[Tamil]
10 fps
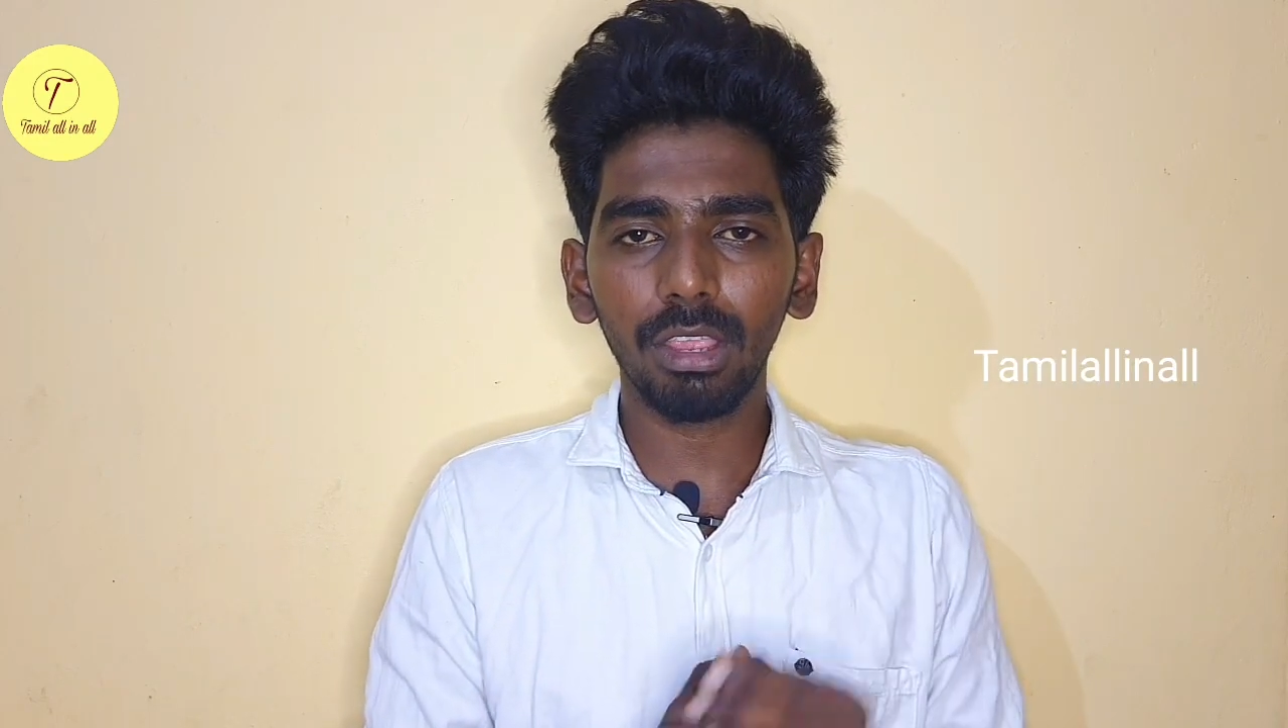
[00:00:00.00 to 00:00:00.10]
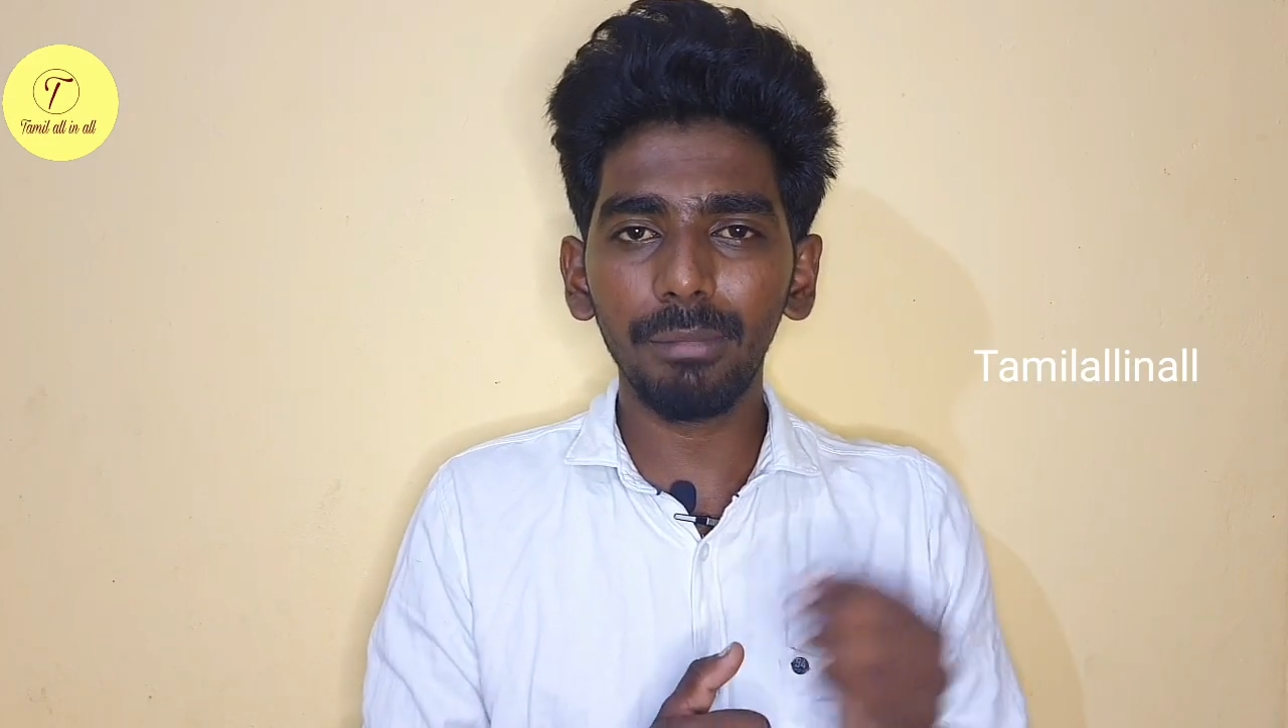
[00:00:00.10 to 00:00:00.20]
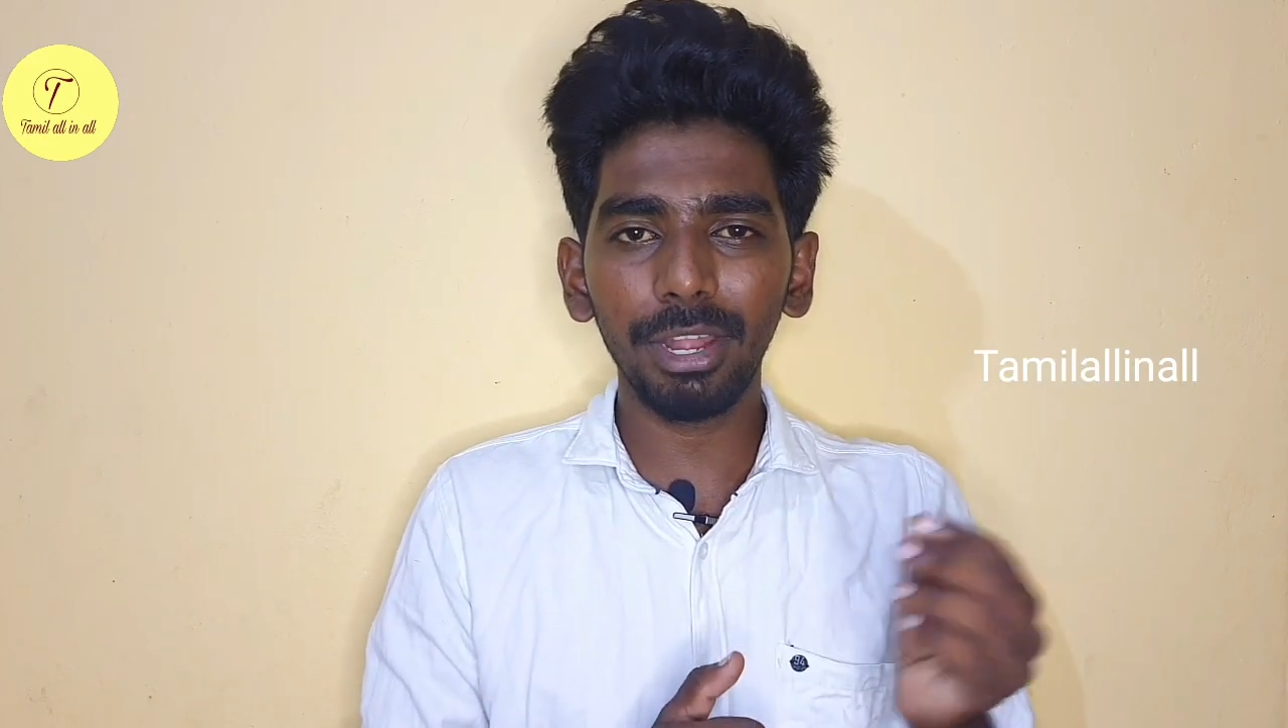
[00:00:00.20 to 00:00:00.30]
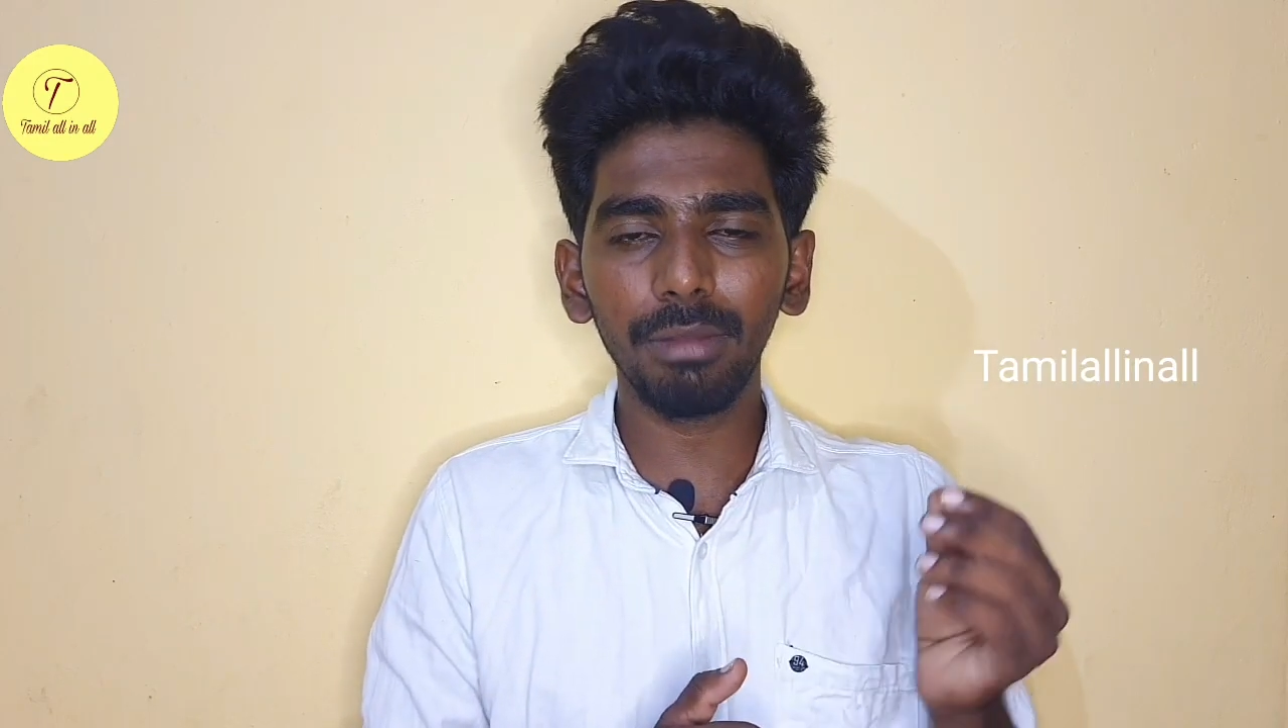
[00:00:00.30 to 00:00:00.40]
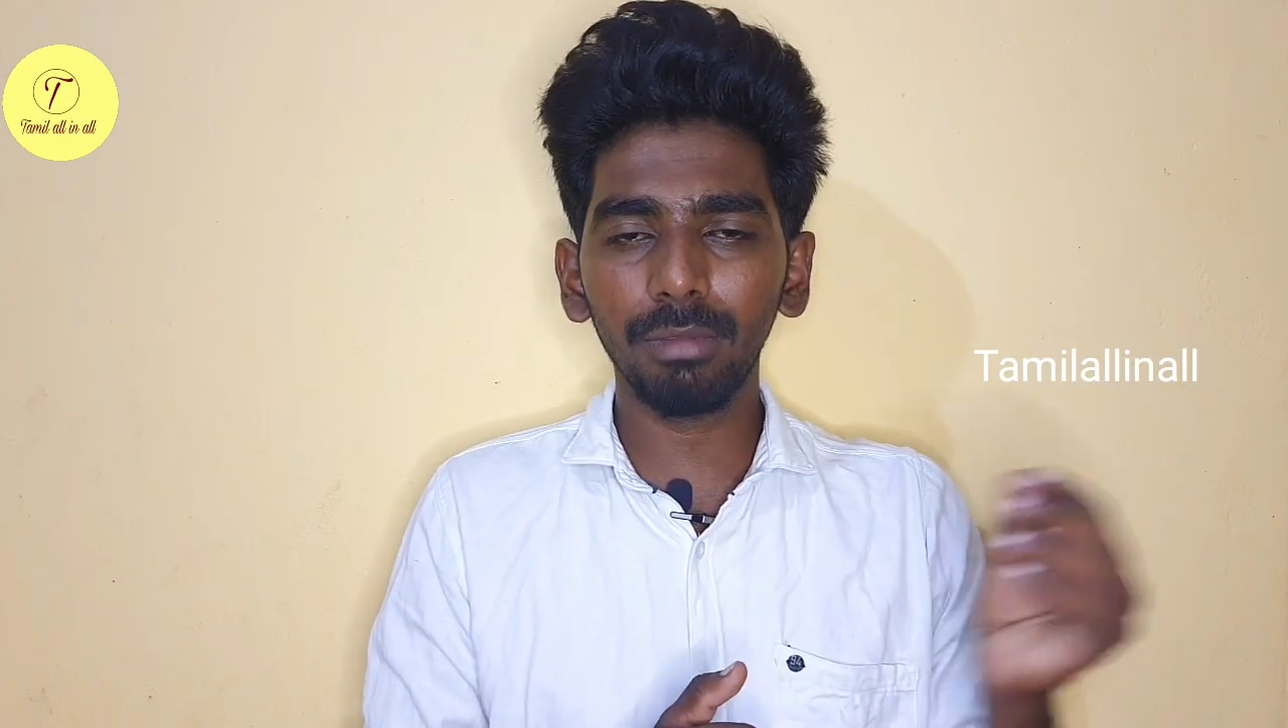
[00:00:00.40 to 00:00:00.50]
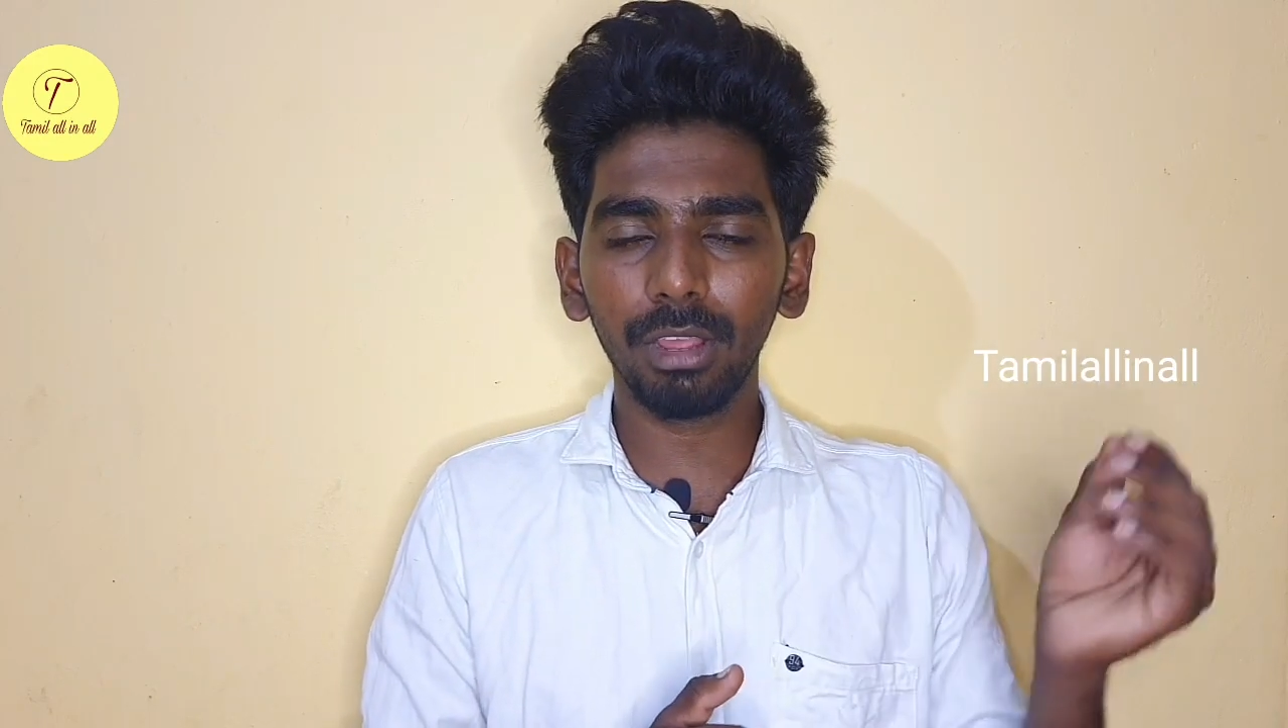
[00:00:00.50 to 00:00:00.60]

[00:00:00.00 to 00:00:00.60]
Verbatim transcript: எம்ஏடிஎம்